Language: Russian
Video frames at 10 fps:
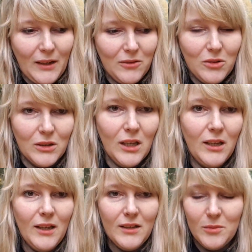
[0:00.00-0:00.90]
вот,
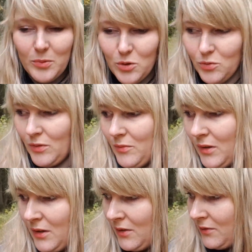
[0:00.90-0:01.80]
я запишу вам
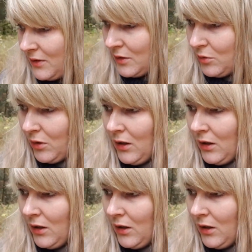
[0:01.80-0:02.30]
видео.